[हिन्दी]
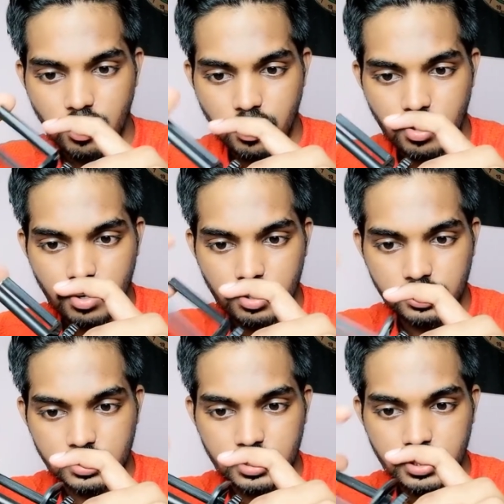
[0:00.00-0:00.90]

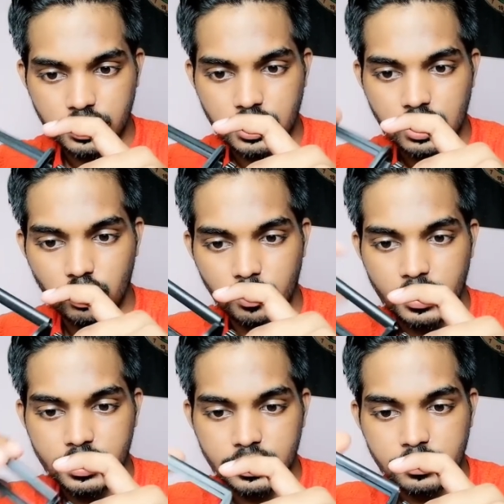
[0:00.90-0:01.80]
और ये लो
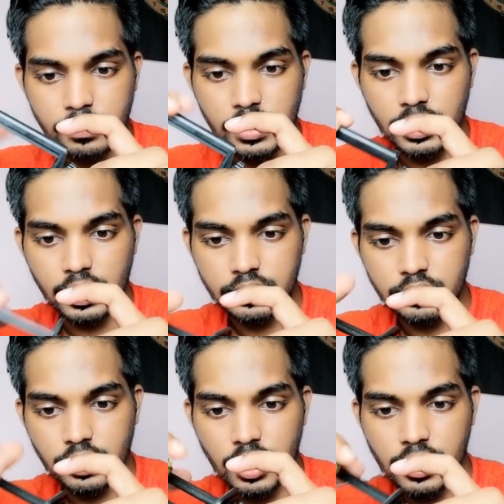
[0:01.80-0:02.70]
भाई इस पर लग
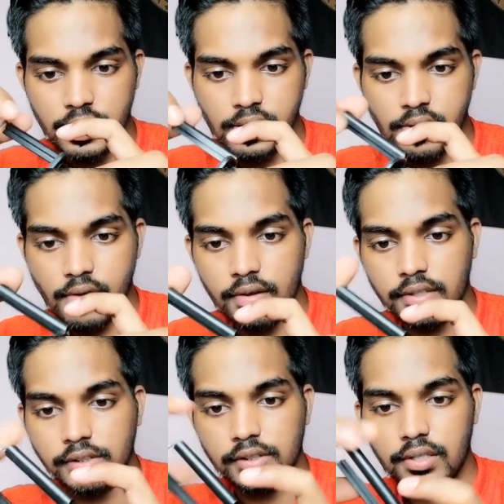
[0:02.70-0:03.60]
चुका है
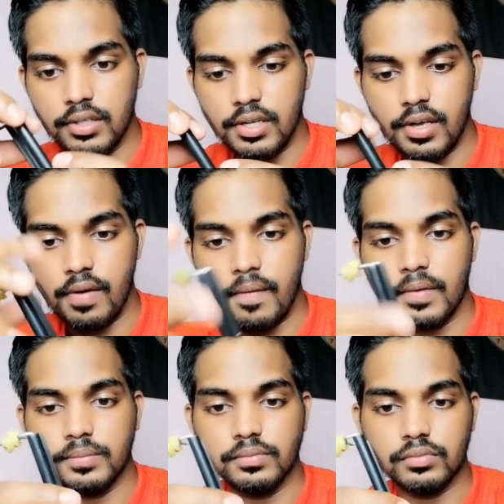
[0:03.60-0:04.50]
ये
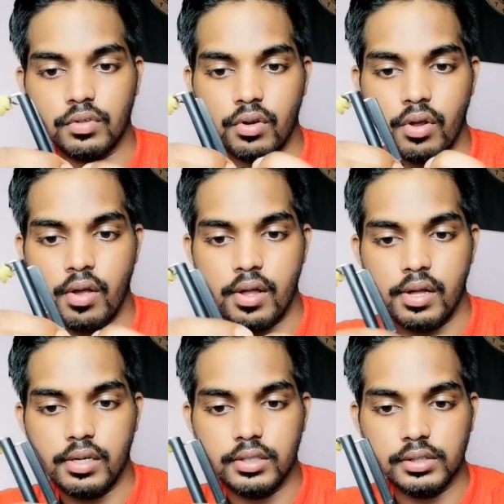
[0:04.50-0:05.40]

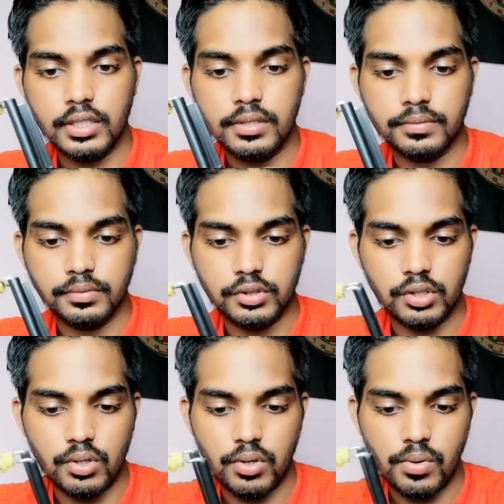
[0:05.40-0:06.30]
ओके
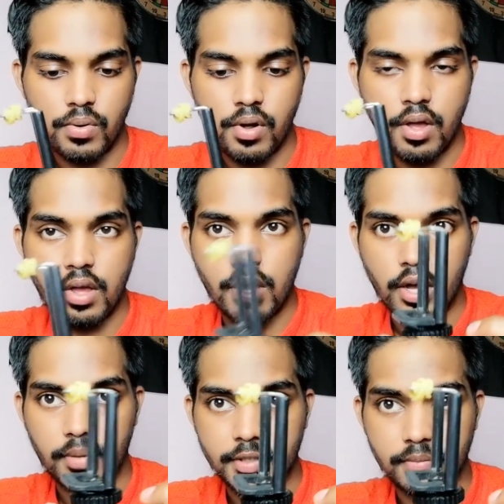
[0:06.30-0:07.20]
सो
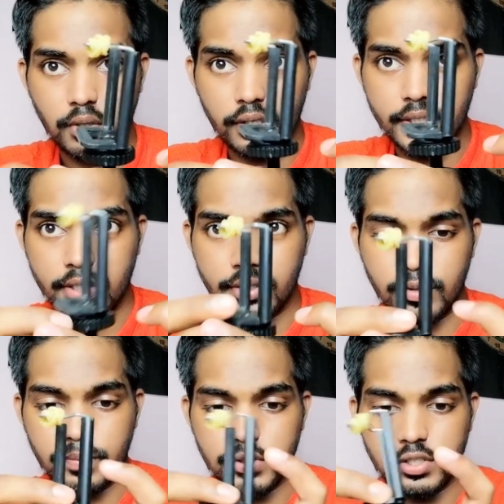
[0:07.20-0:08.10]
अब इस बॉल हेड
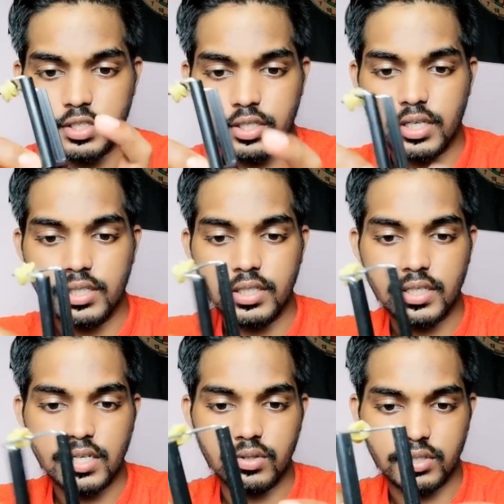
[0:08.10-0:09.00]
को पोजीशन कर
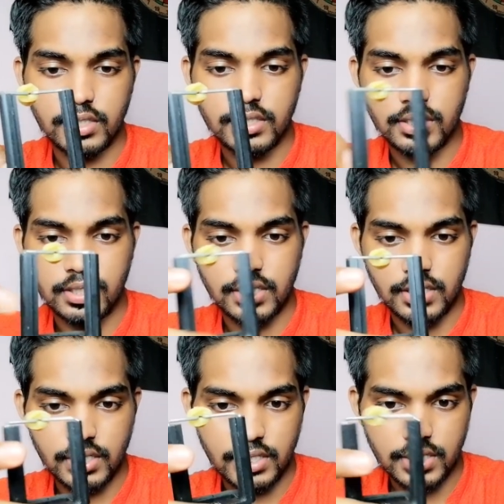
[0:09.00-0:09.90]
देंगे कुछ इस
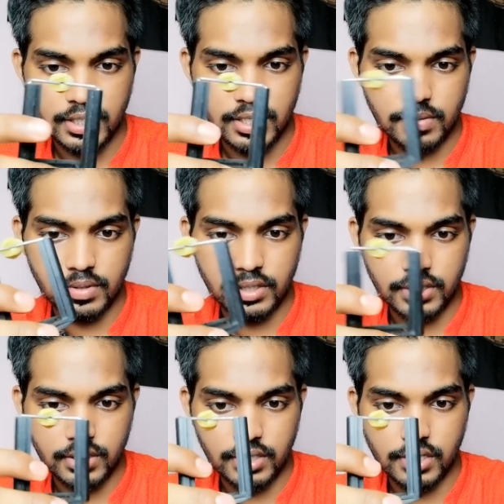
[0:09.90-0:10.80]
तरीके से भाई
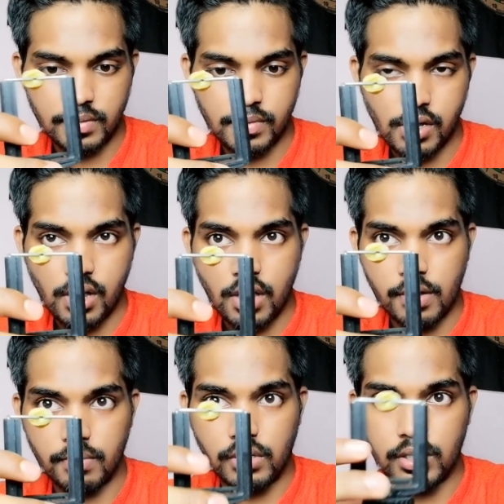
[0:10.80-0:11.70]
साहब
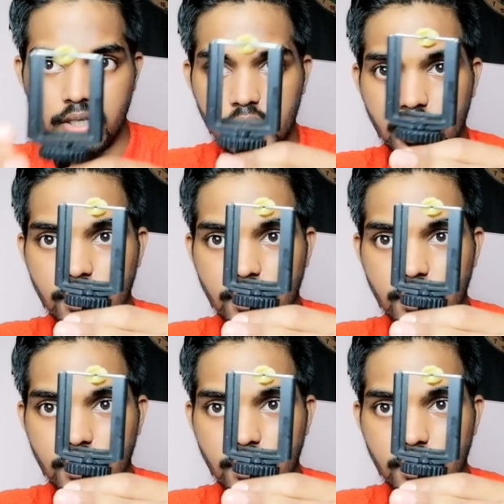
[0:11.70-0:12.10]
बॉल हेड